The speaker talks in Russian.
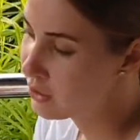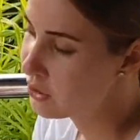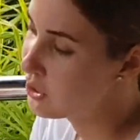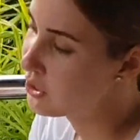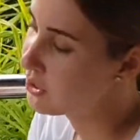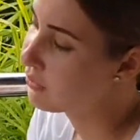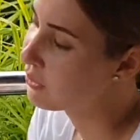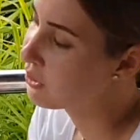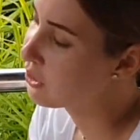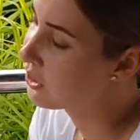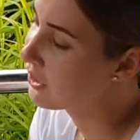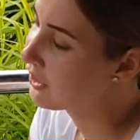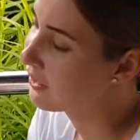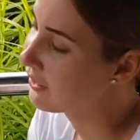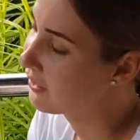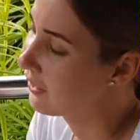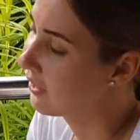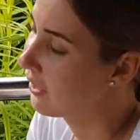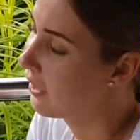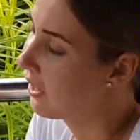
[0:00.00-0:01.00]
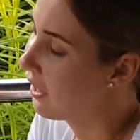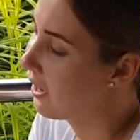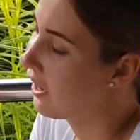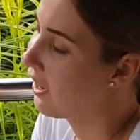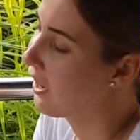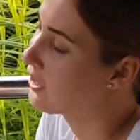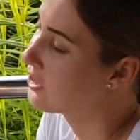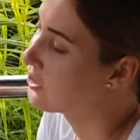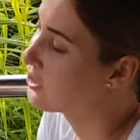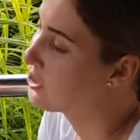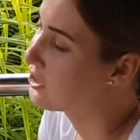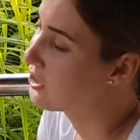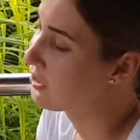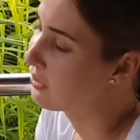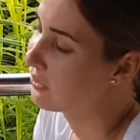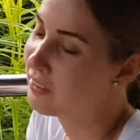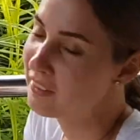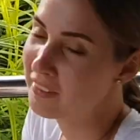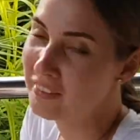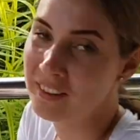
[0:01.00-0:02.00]
Стивен Кинг. IT.
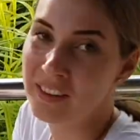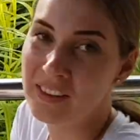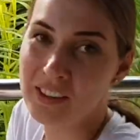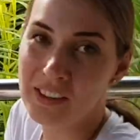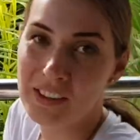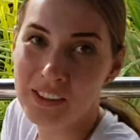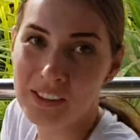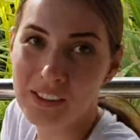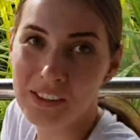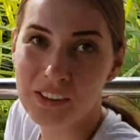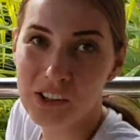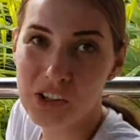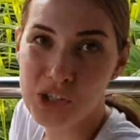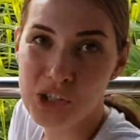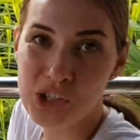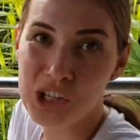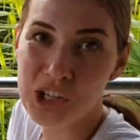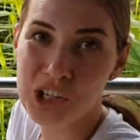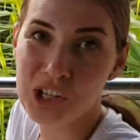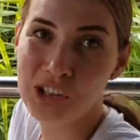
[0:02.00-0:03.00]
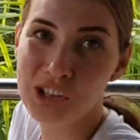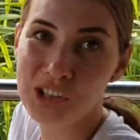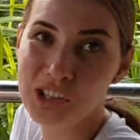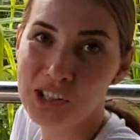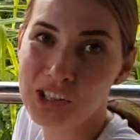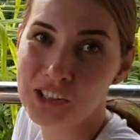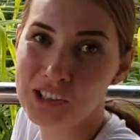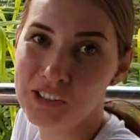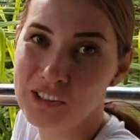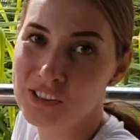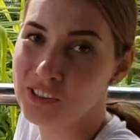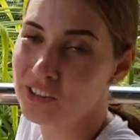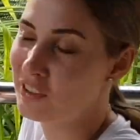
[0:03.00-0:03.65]
Точнее, это IT.